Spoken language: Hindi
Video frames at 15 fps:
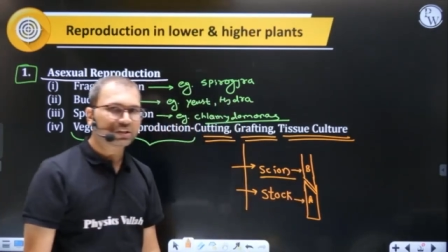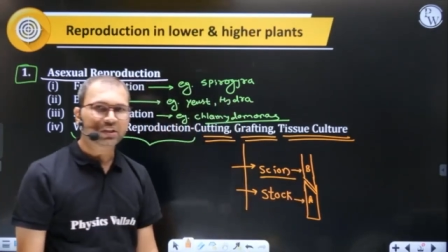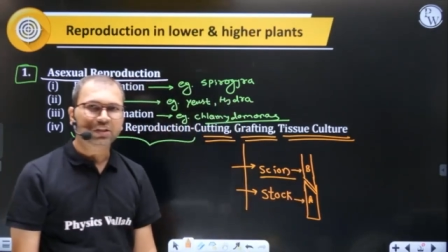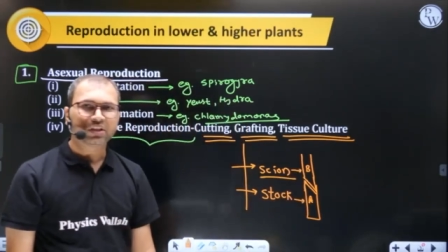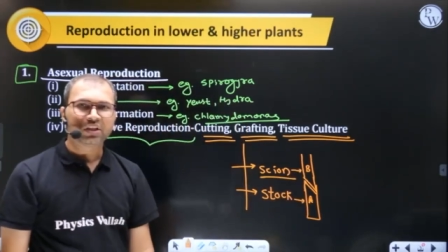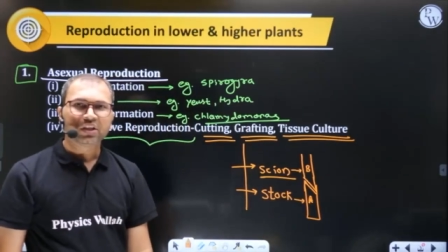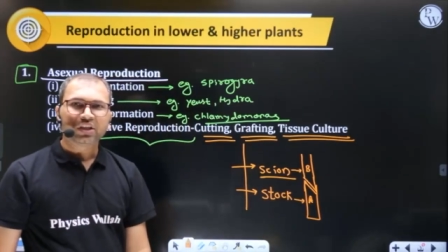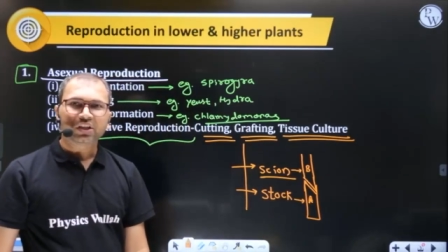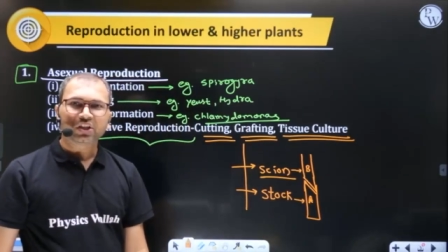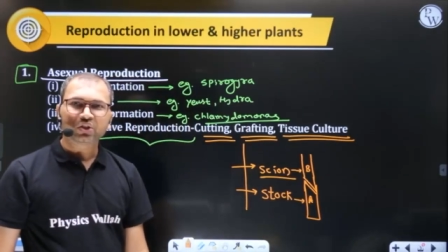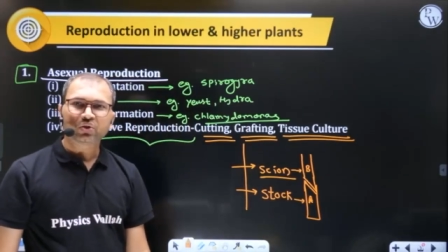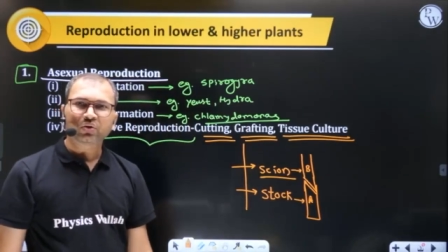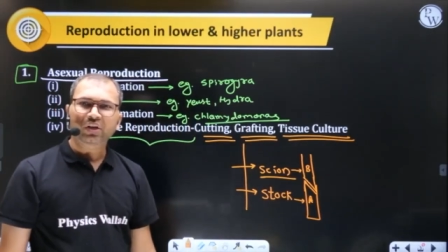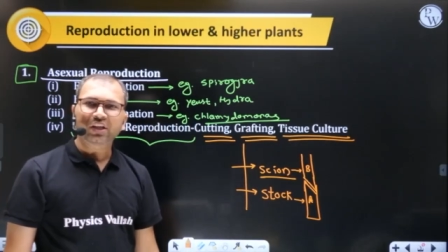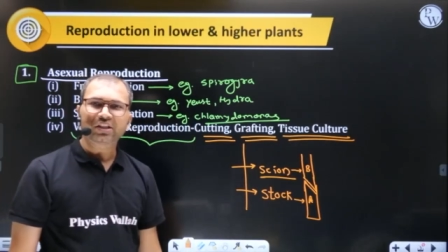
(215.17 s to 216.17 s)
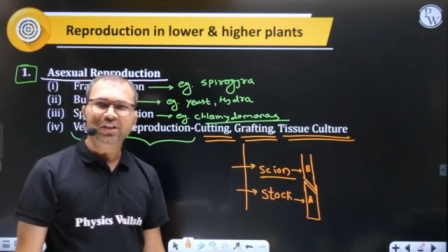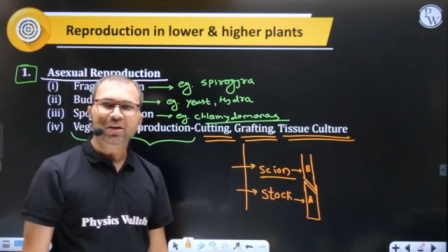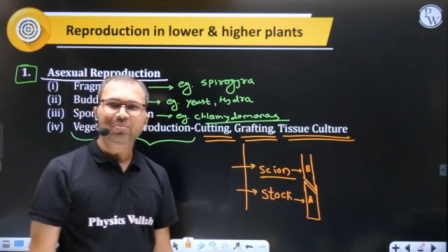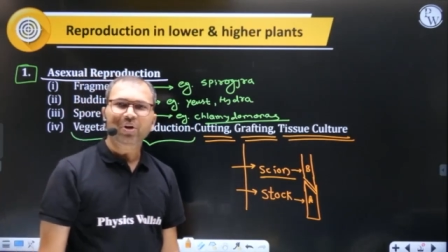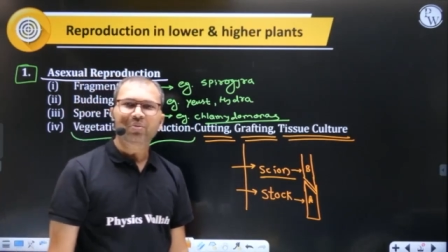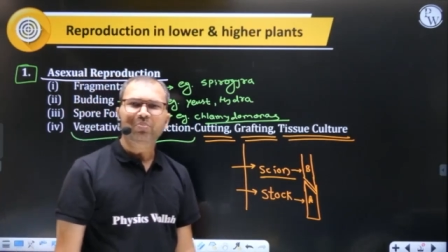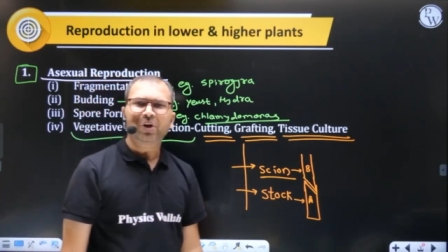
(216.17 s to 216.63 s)
हैं टिश्यू कल्चर
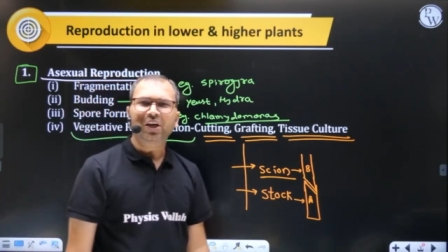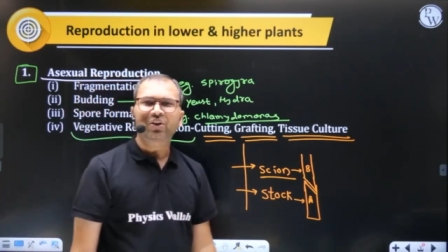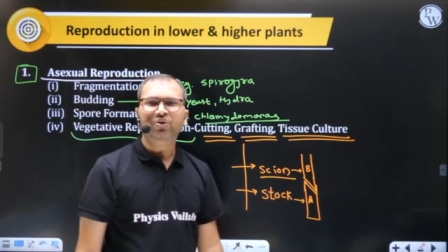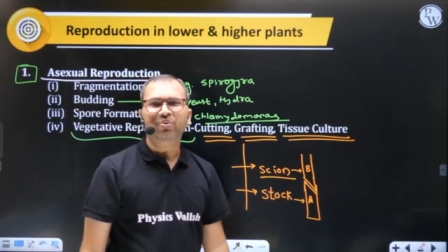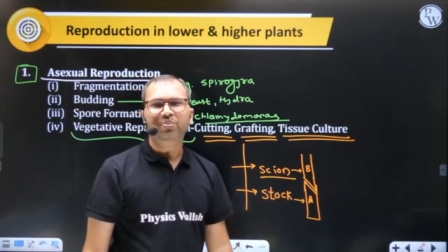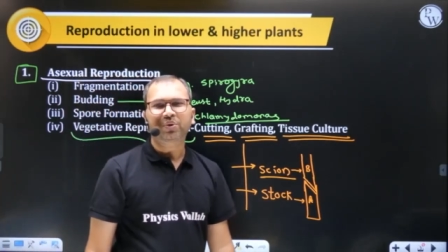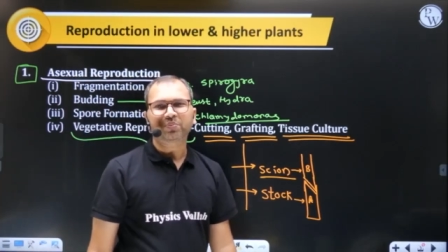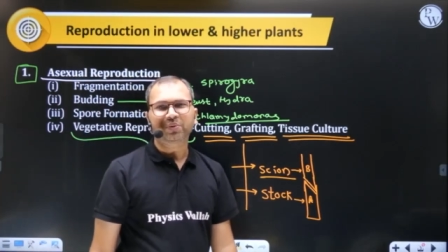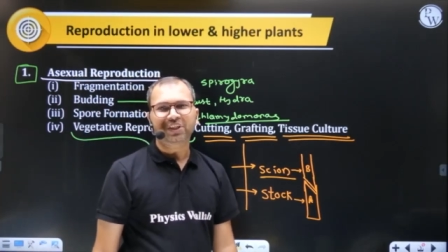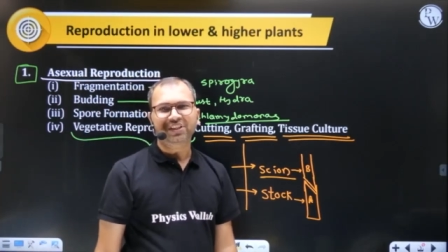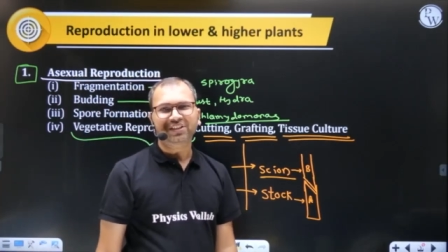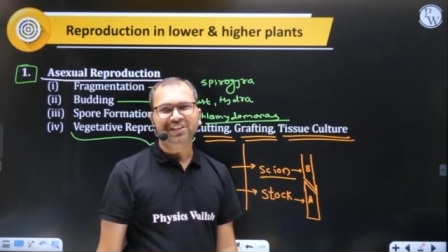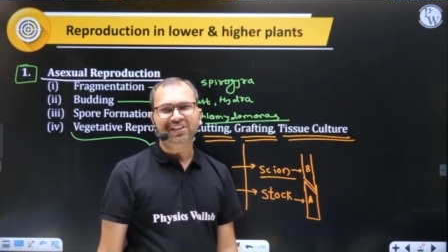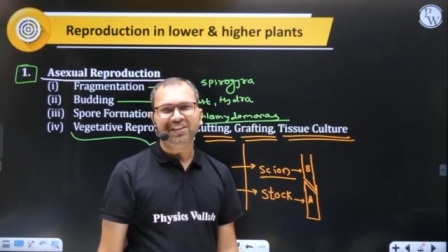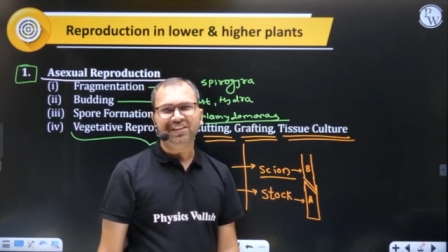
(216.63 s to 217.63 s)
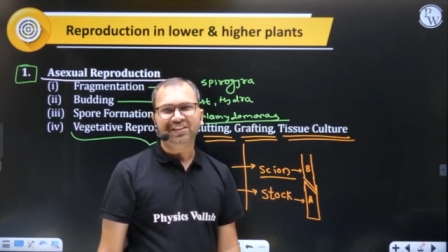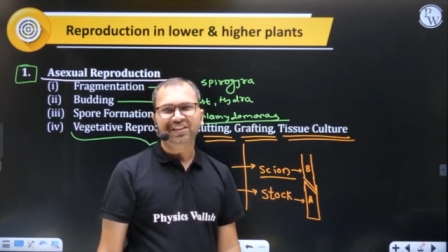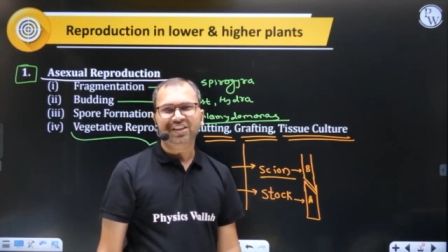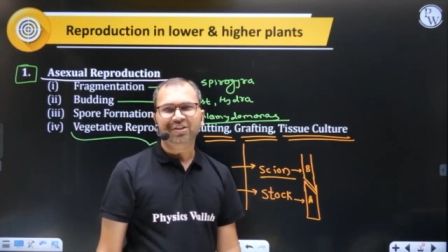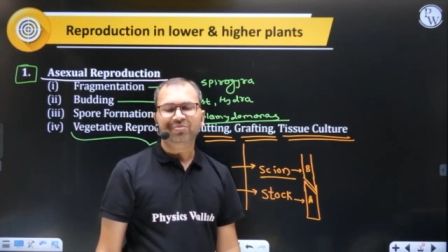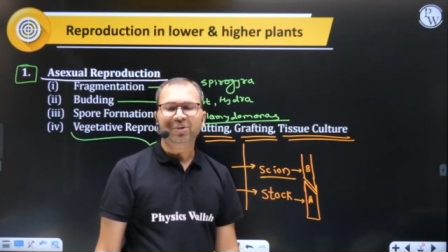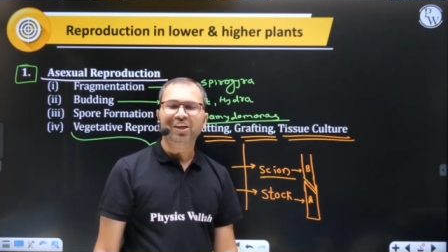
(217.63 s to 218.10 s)
में हम माइक्रो प्रोपोगेशन करते
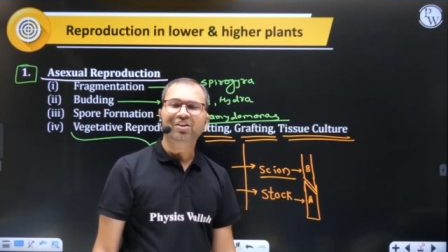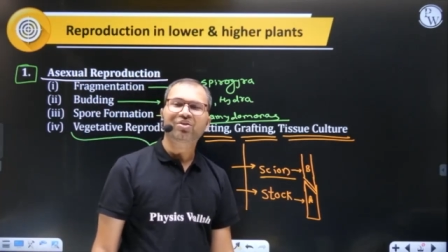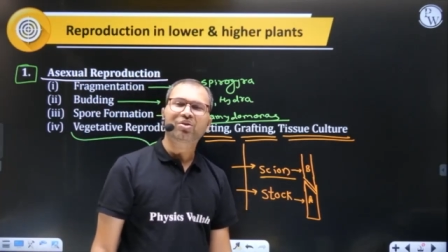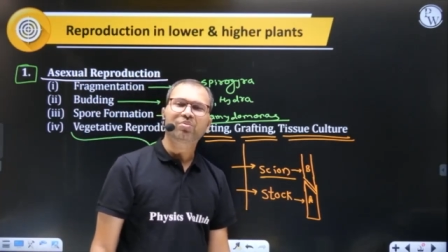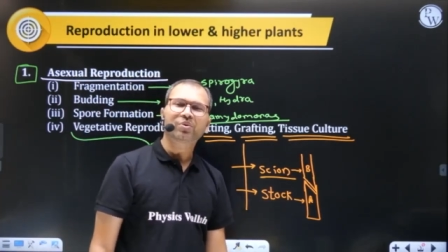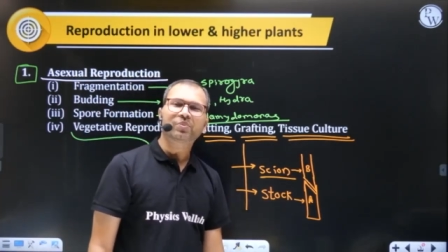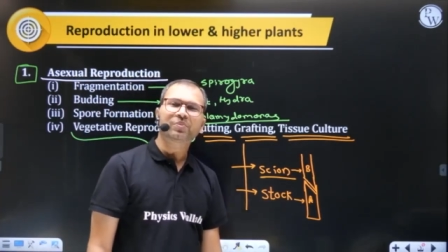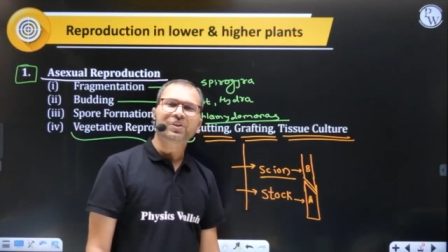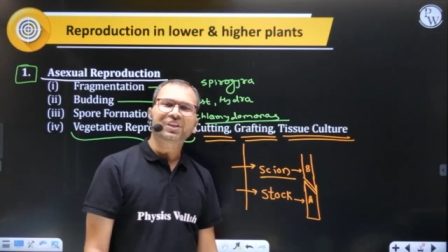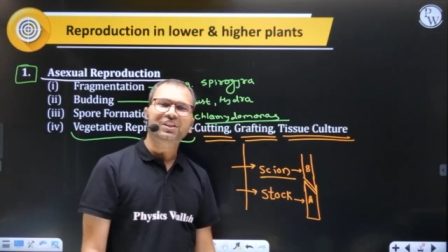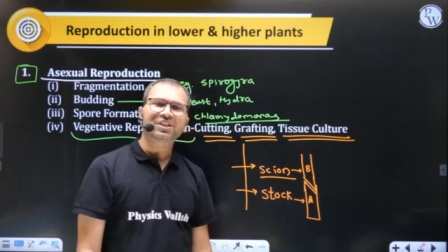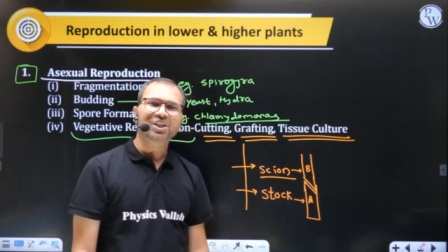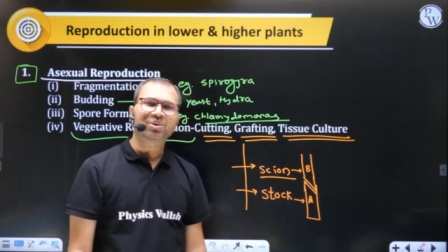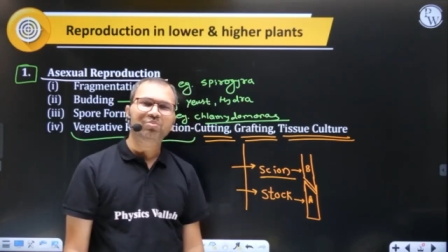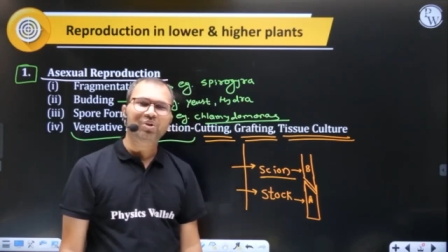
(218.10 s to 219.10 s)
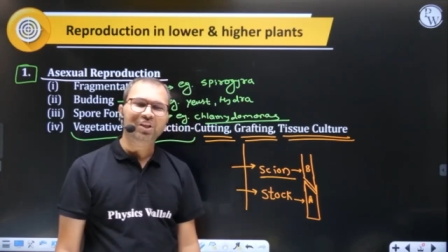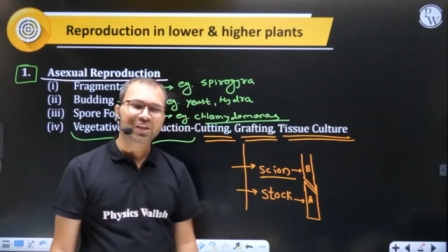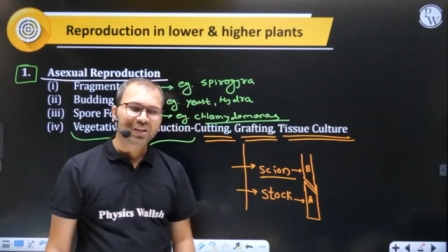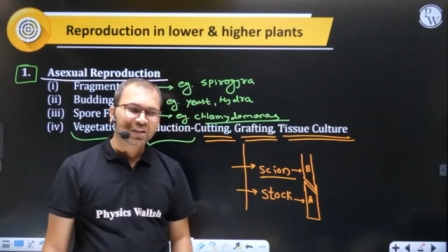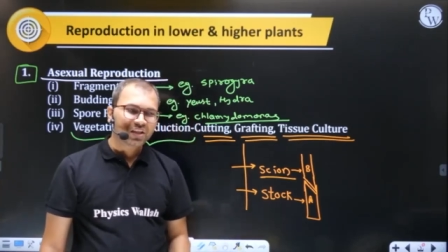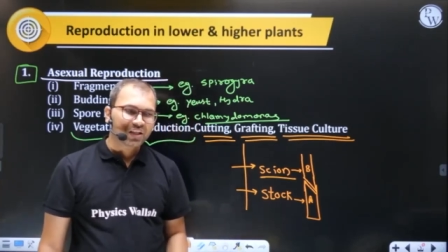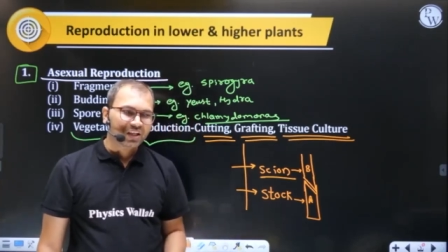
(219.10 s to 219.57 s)
हैं माइक्रो प्रोपोगेशन में
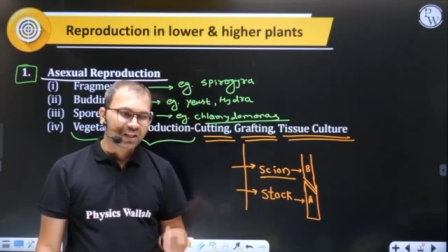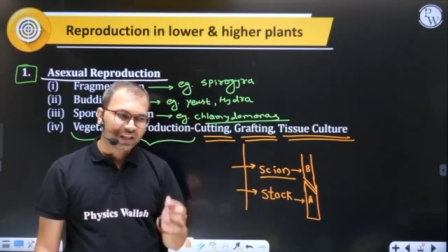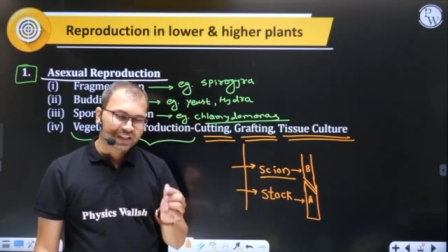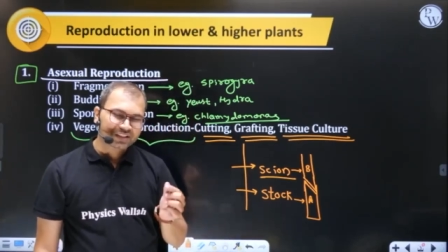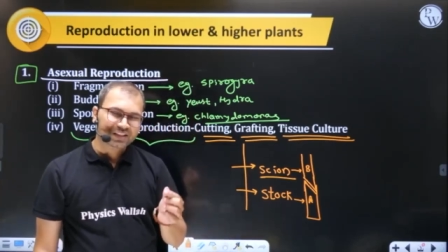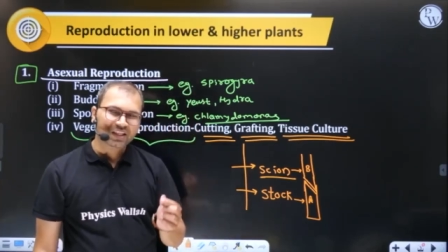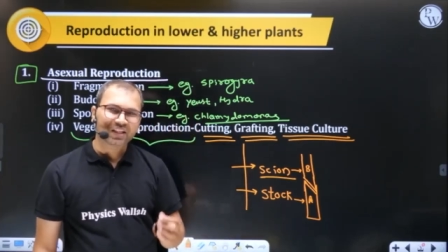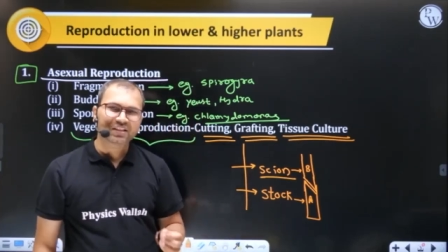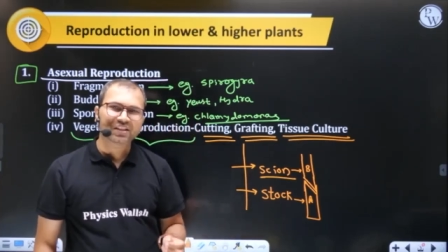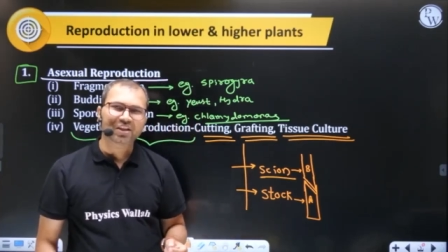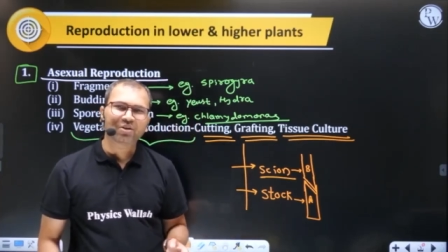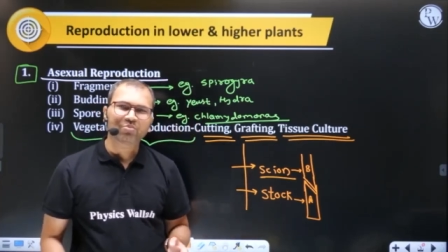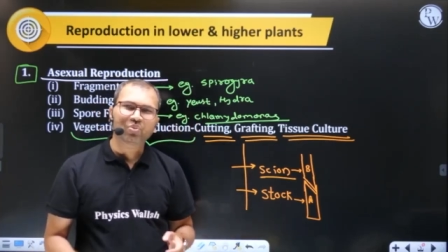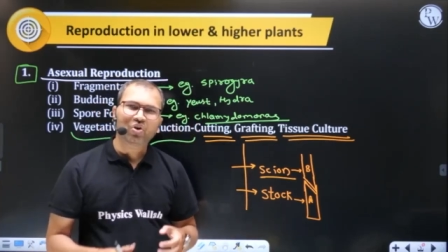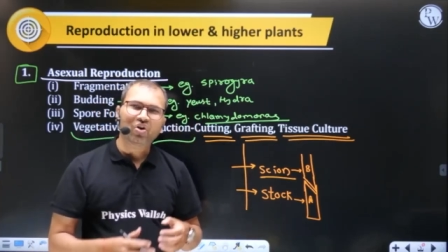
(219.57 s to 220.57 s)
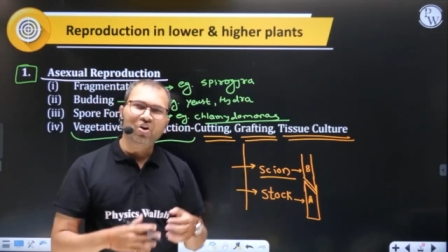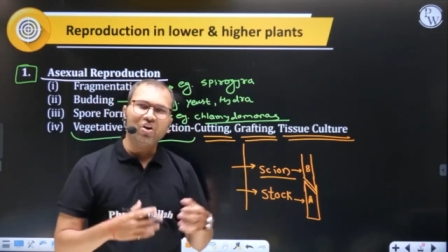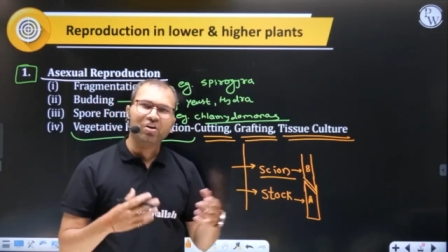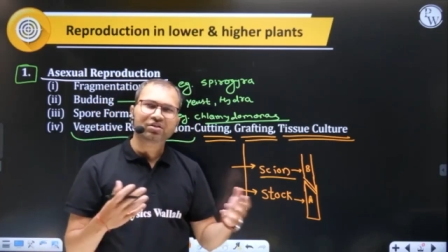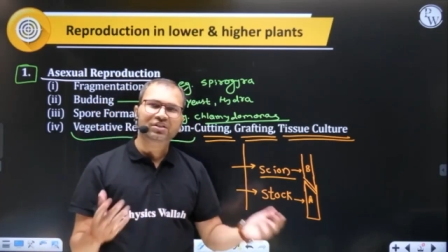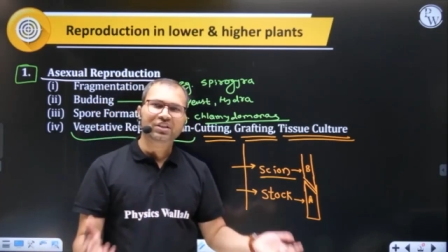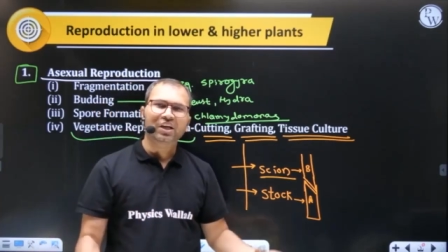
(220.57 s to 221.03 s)
एक सेल से हम
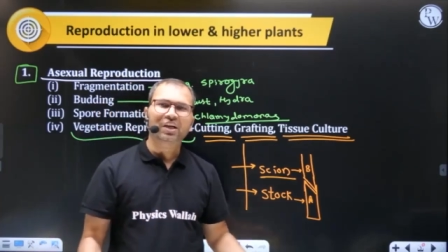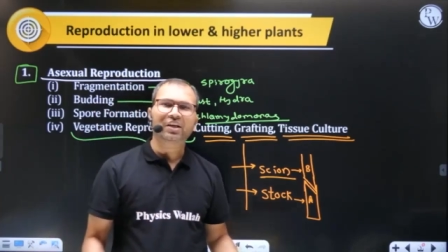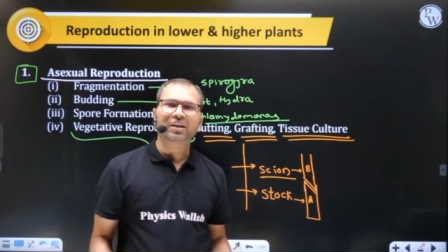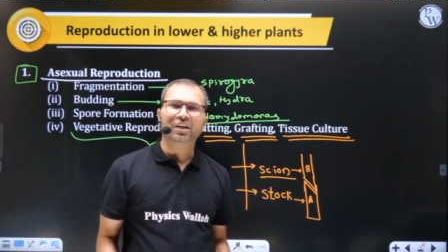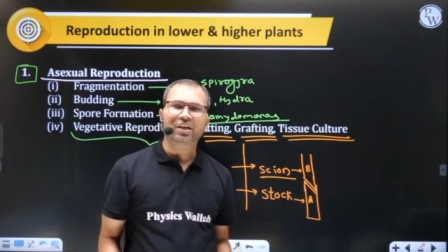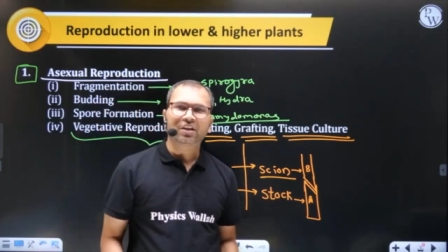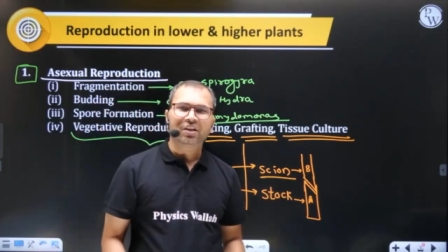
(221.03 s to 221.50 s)
बहुत सारे